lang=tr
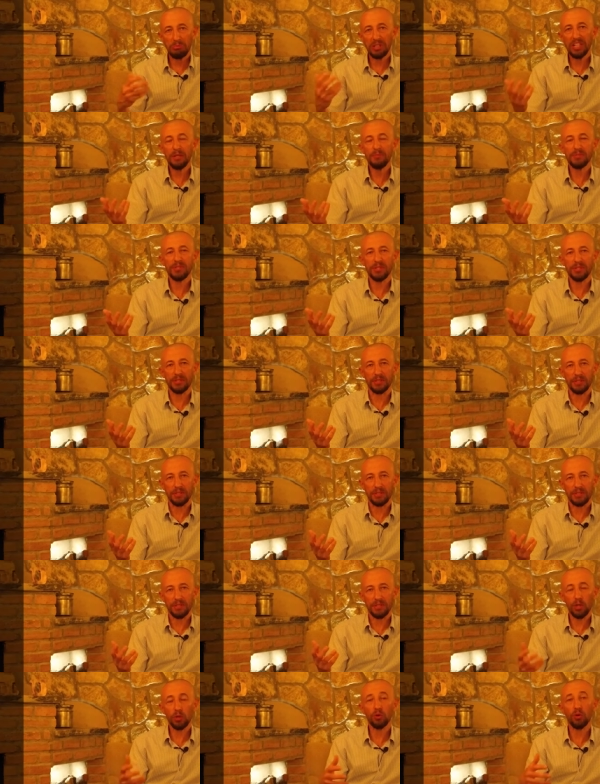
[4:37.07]

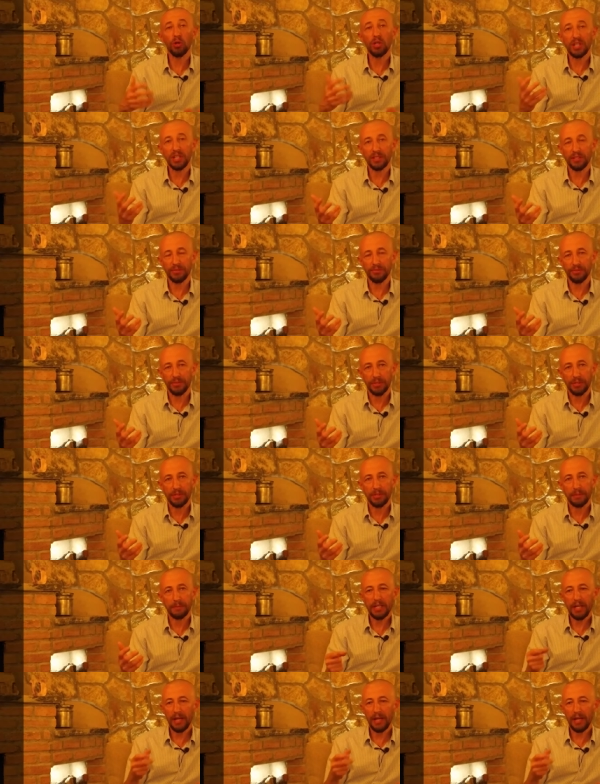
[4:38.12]
bağımsızdır ve kolektiftir.